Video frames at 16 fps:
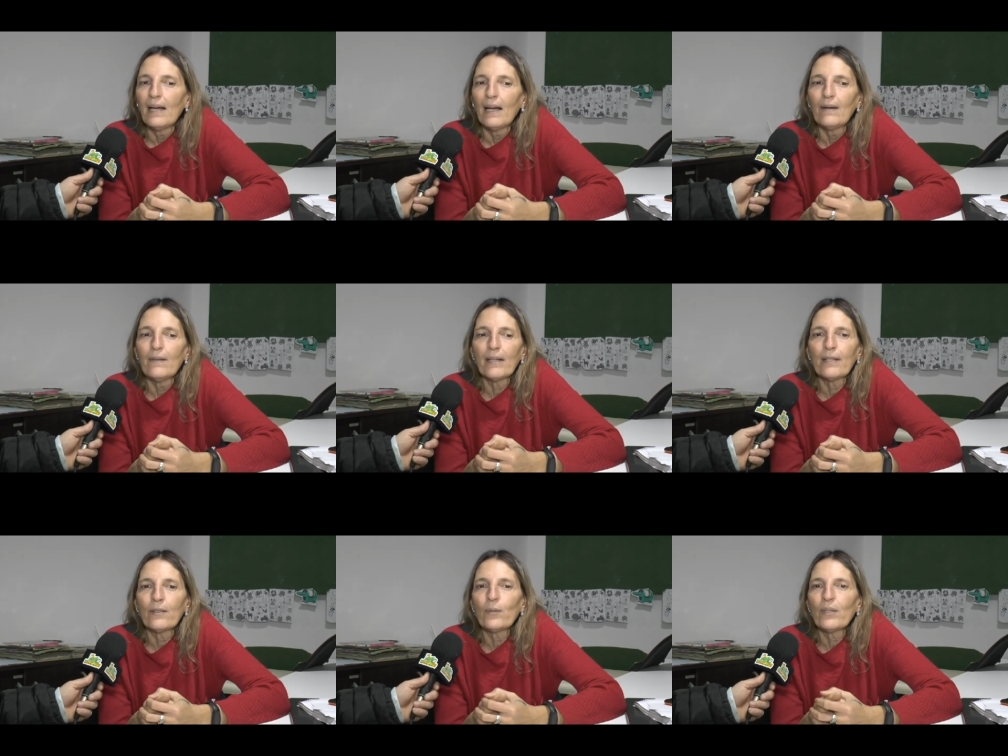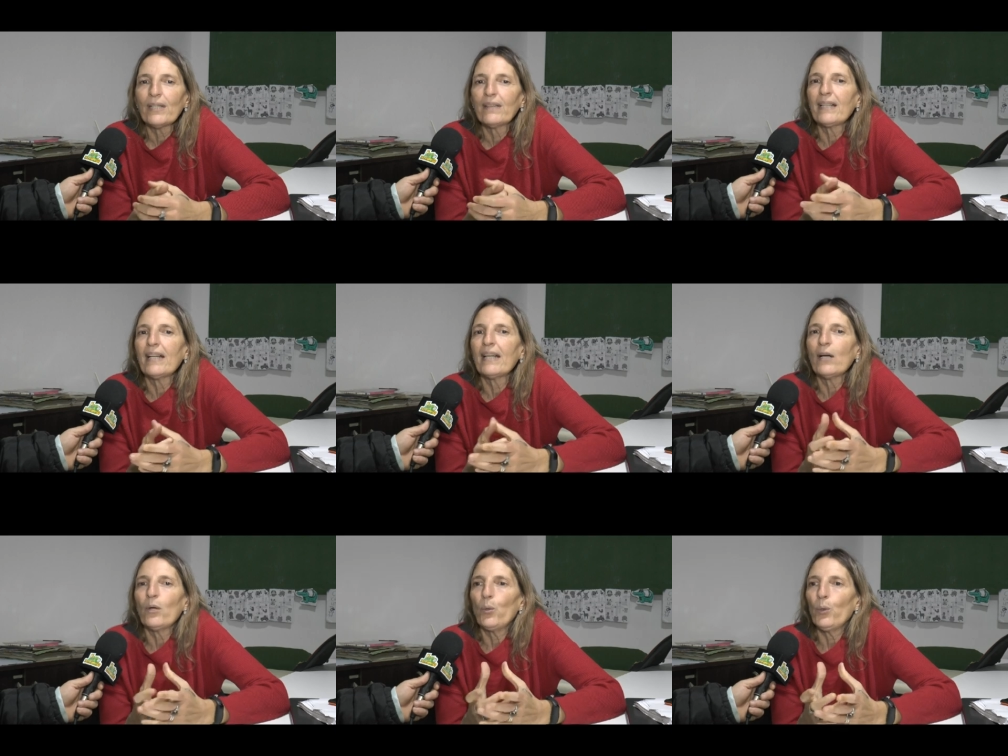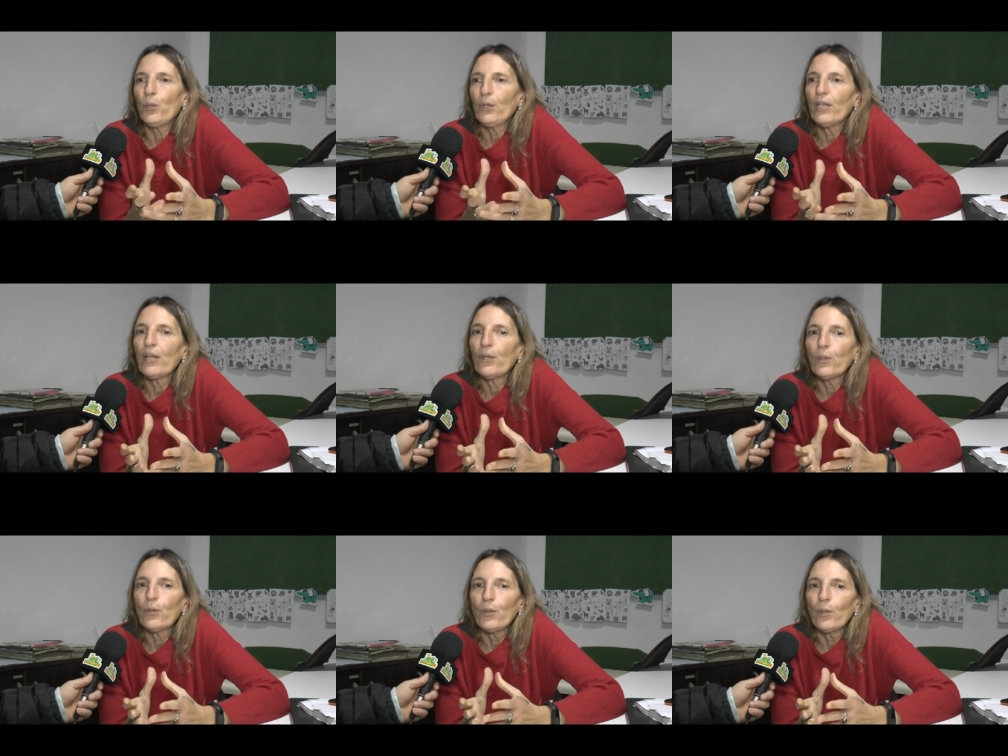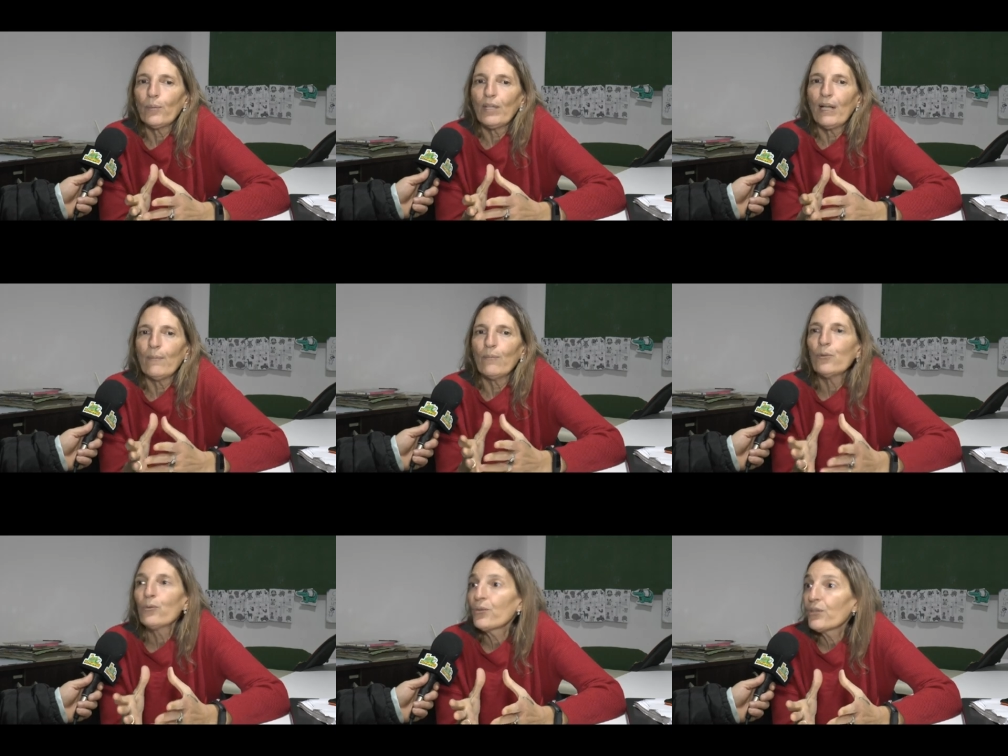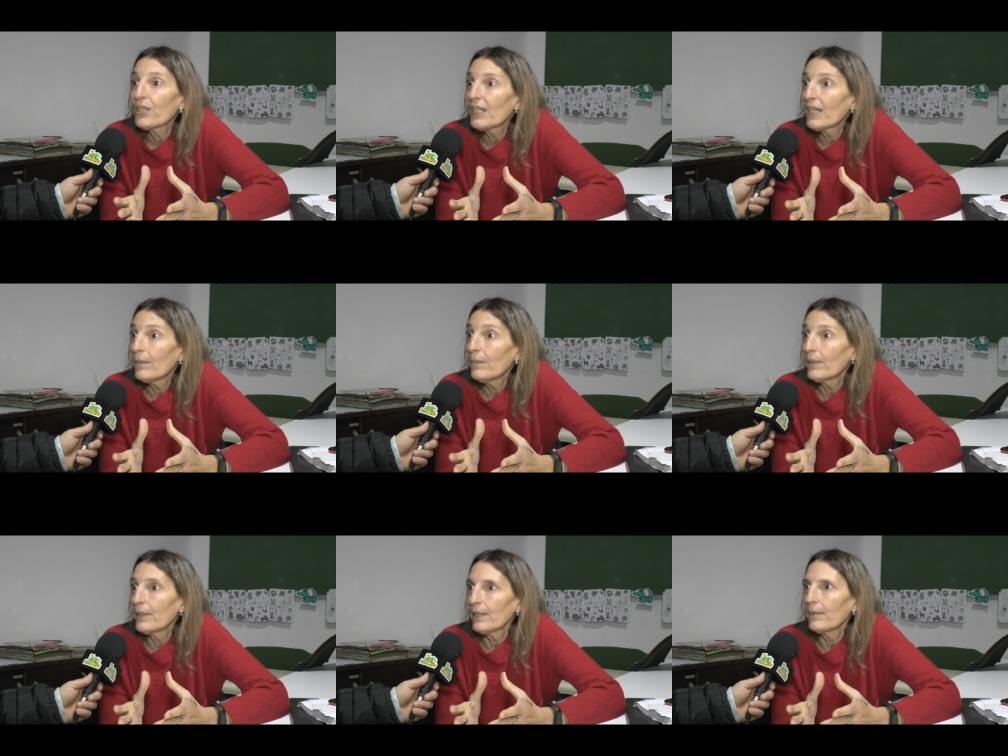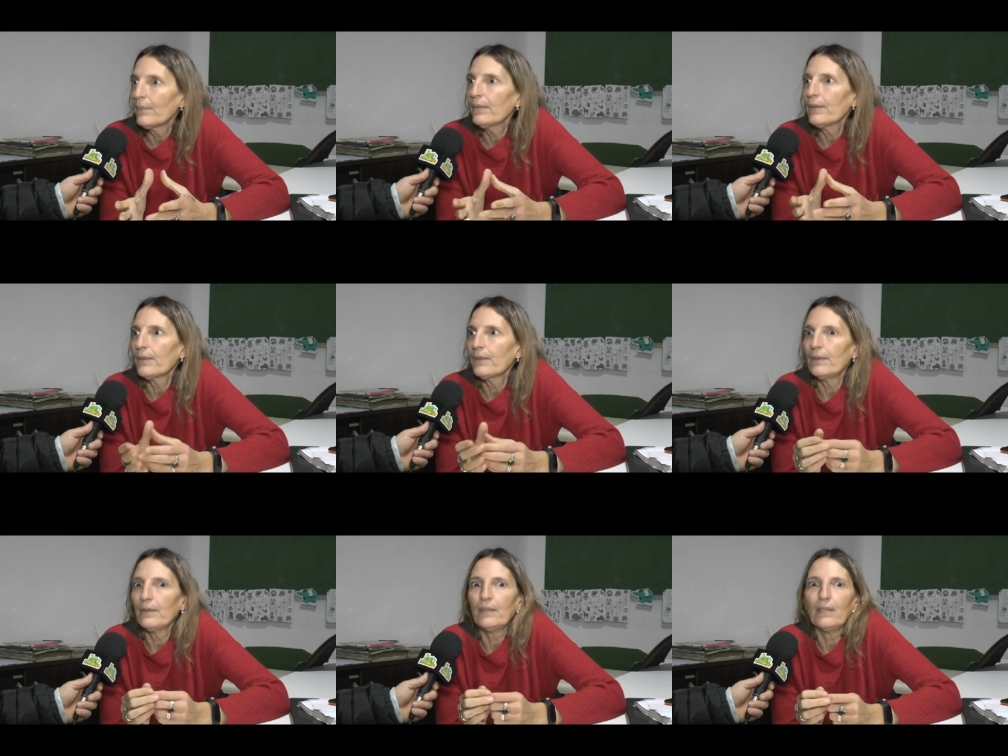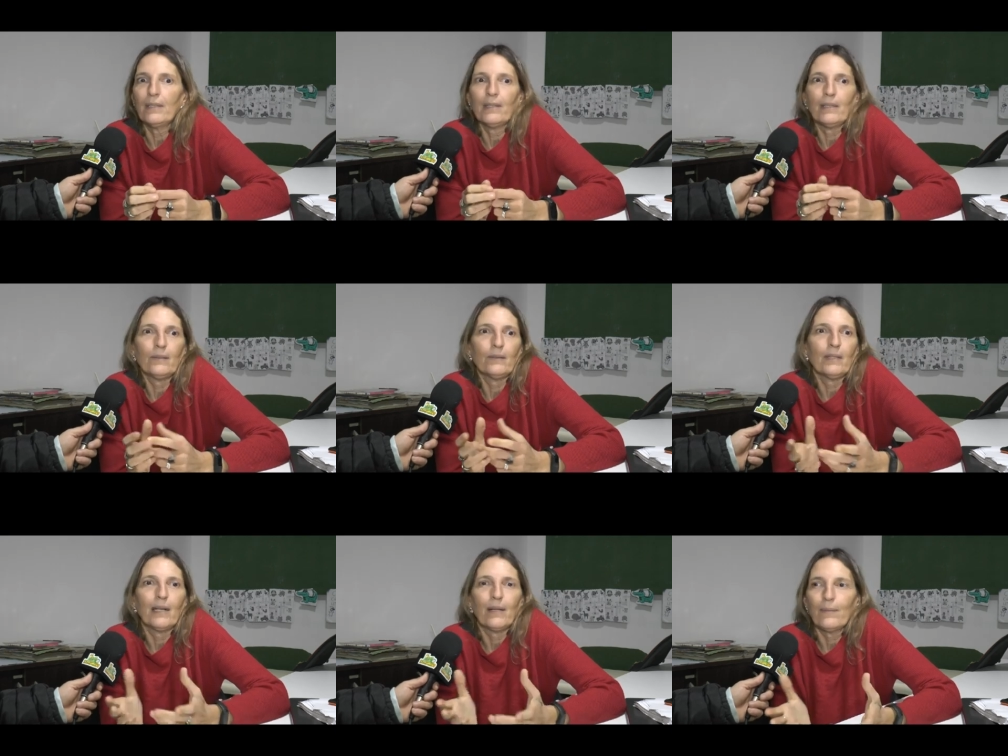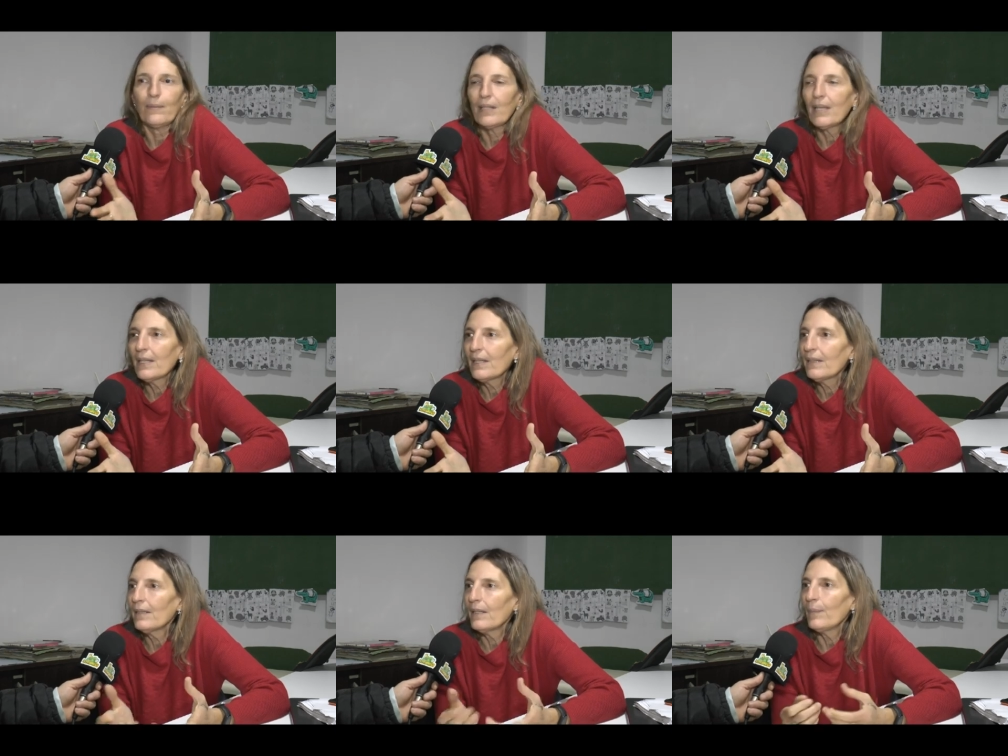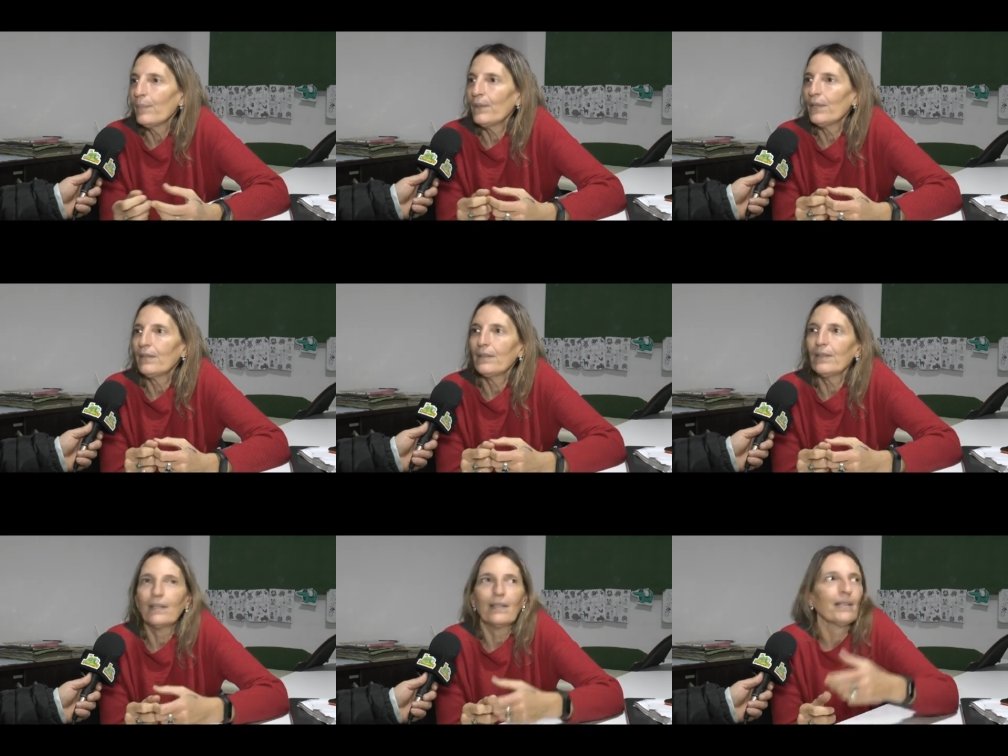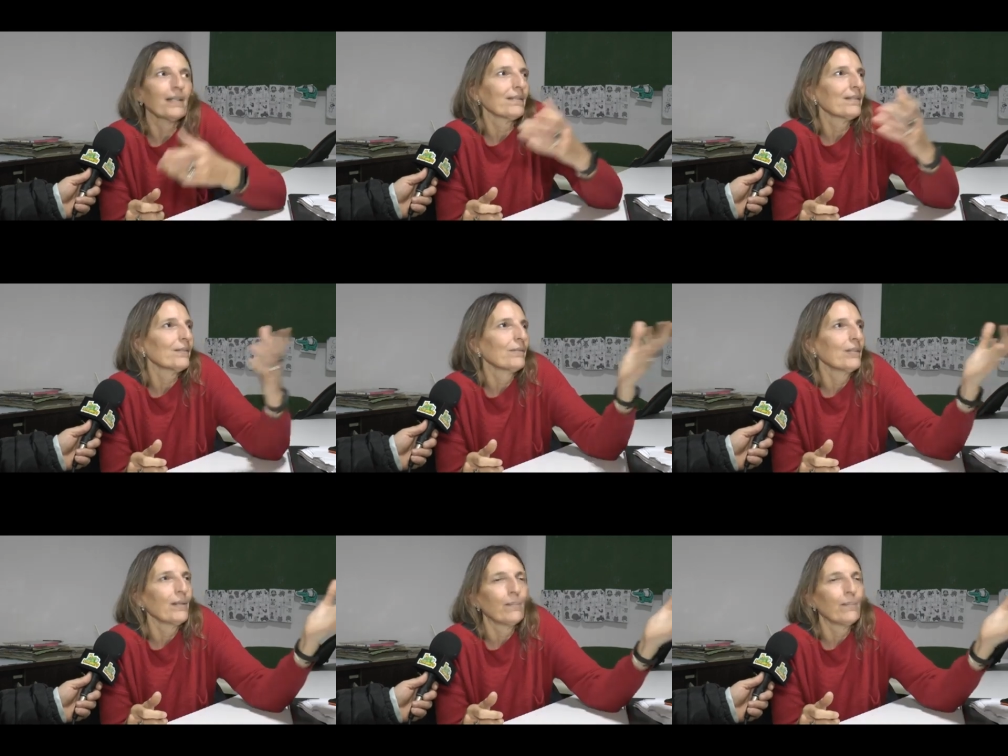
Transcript: a ver, no es tan ajustado como la música, por ejemplo, que no tiene que tocar bien, después tiene que hacer un